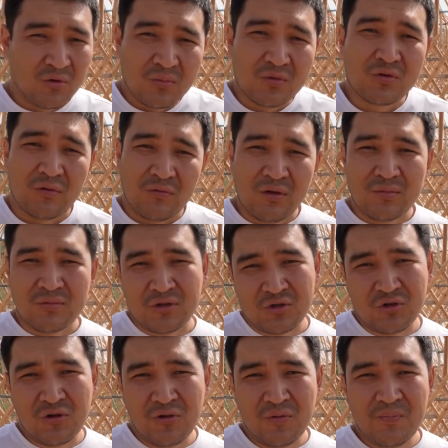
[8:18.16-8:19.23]
я думаю, что фильм
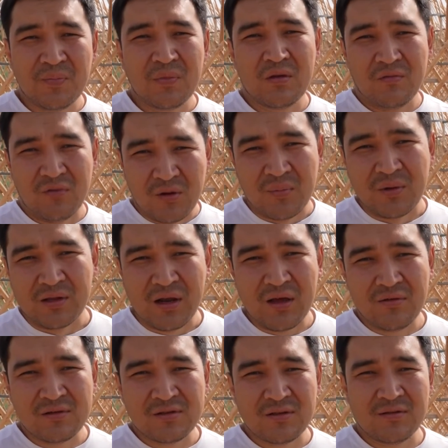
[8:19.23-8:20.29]
зашел фильм
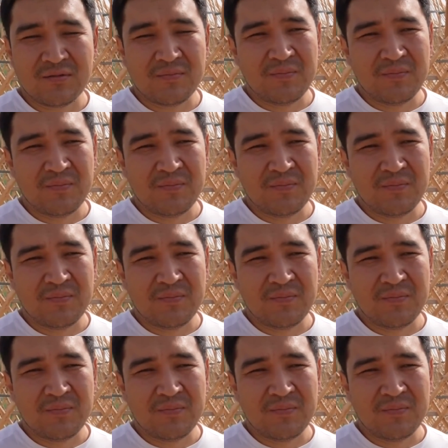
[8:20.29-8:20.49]
понравился.